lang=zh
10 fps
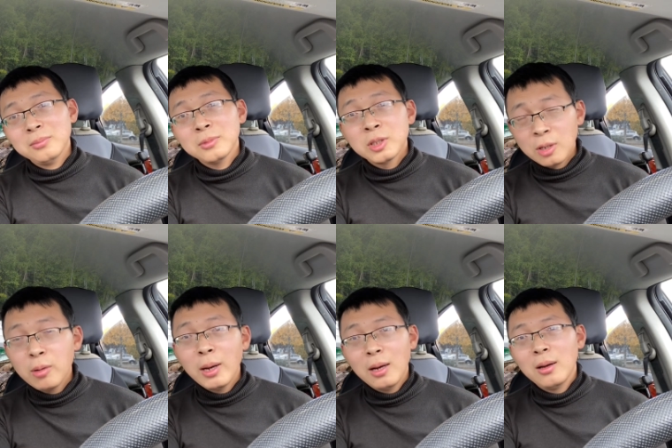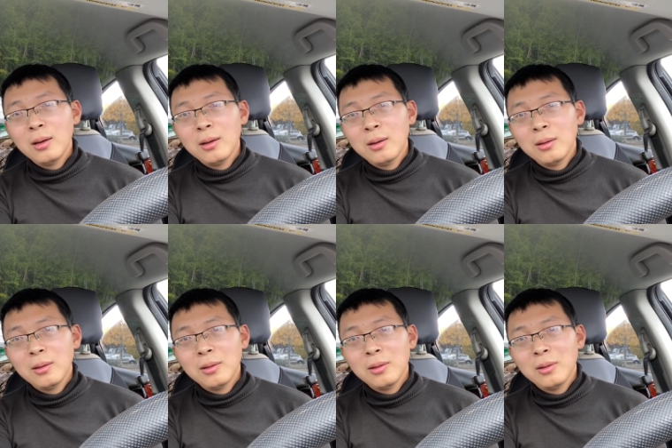知道吗？
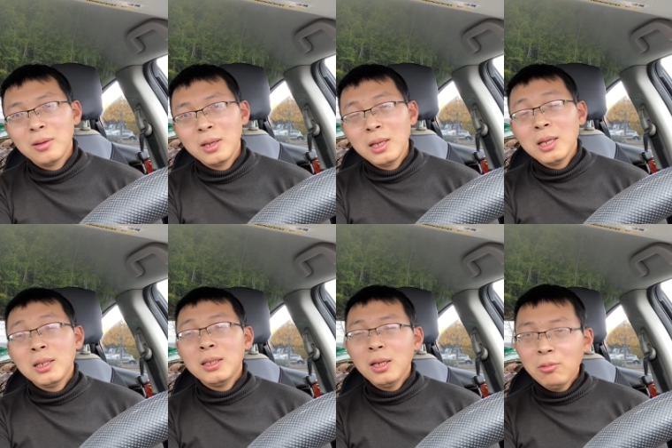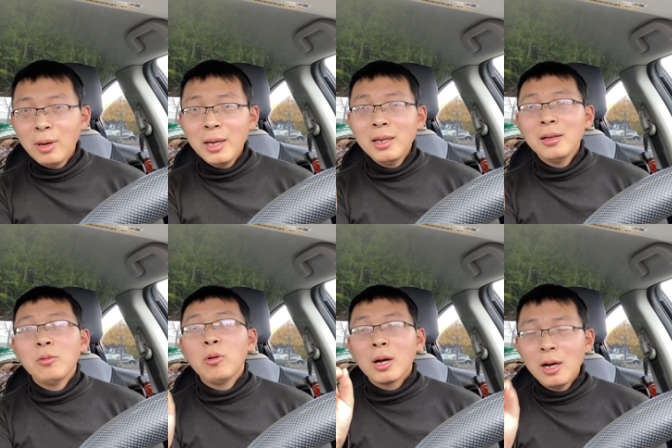因为
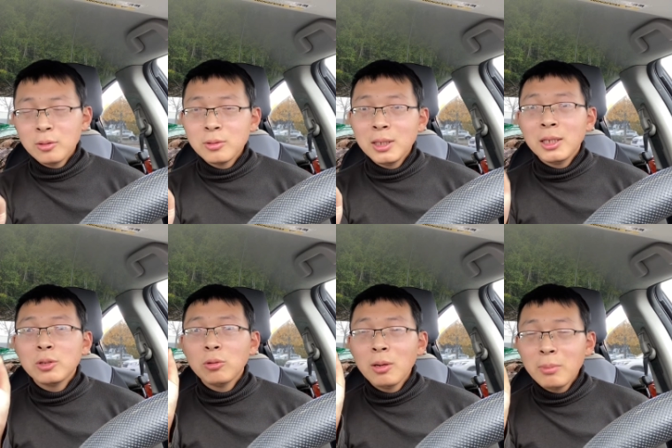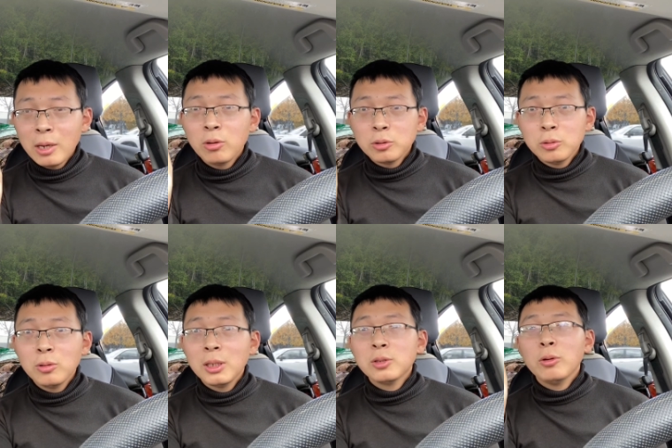我告诉你，你作为美国总
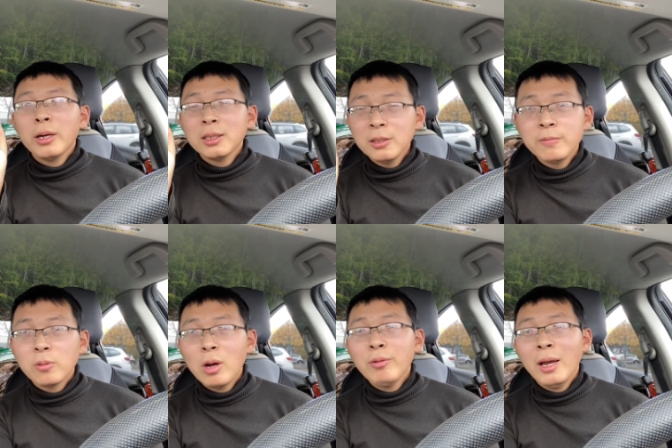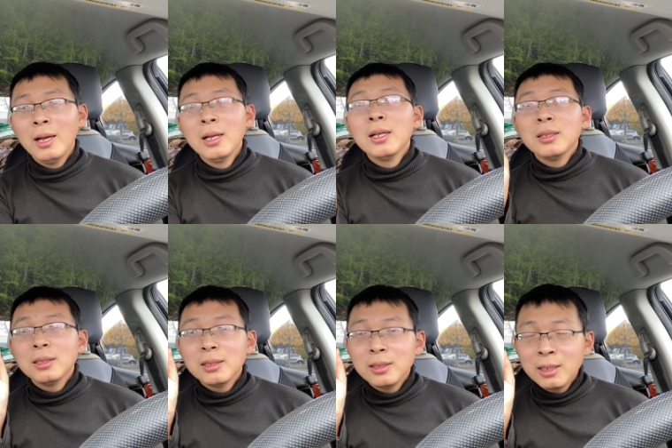统，你作为一个政府官员，
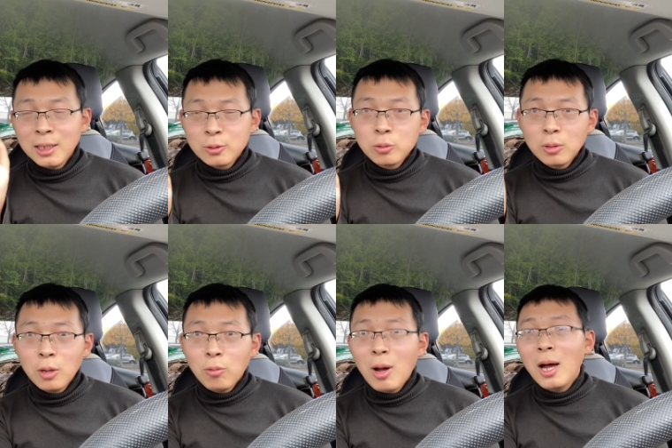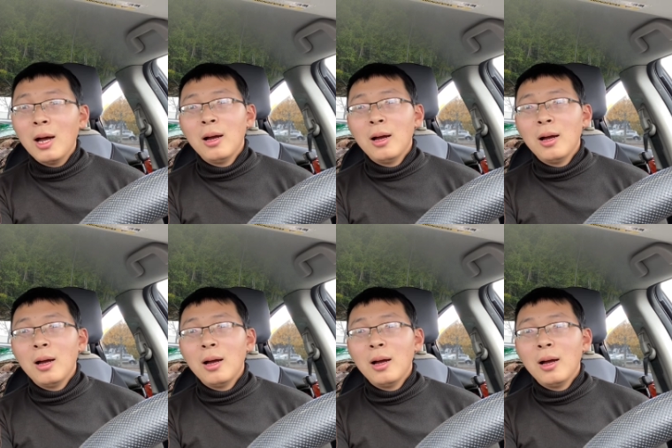你说的话